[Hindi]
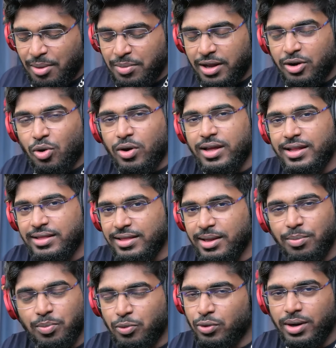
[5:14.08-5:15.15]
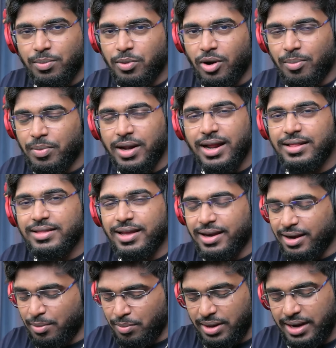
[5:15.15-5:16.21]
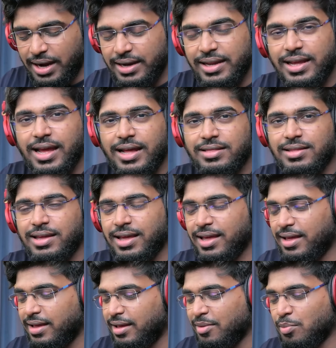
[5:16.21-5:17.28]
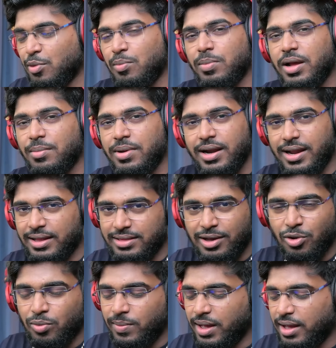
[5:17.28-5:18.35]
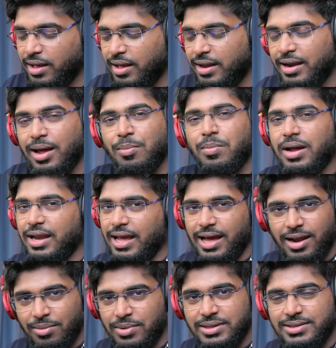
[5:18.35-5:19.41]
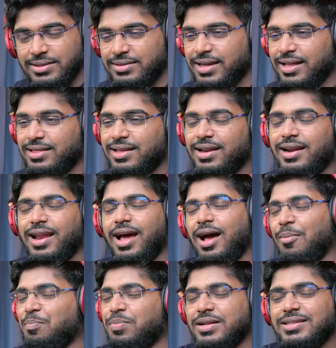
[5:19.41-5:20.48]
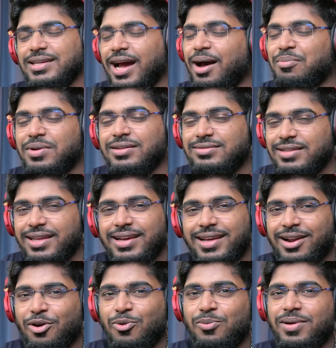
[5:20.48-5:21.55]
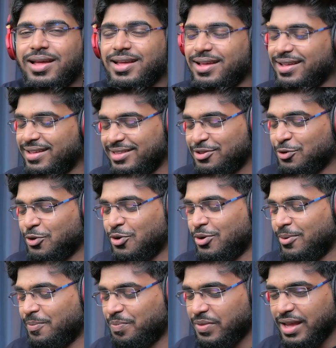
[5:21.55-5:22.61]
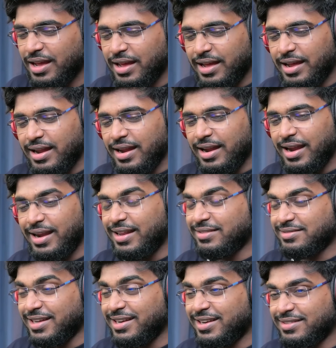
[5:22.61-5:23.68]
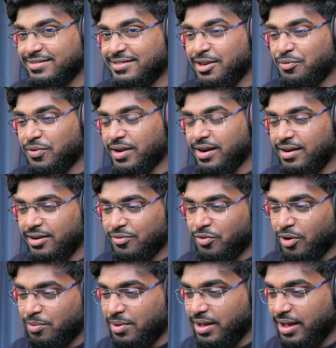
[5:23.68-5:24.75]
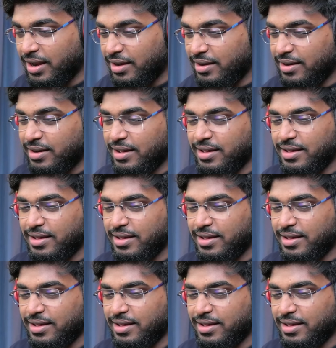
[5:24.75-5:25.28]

ना मेरे को हिंदी पूरी प्रॉपर आती है ना मराठी आती है मुंबई में रहता हूँ मैं ना मलयालम अच्छे से आती है ना अब पंजाबी सीख रहा हूँ मैं तो इट इज़ इट इज़ डिफ़िकल्ट फॉर मी आल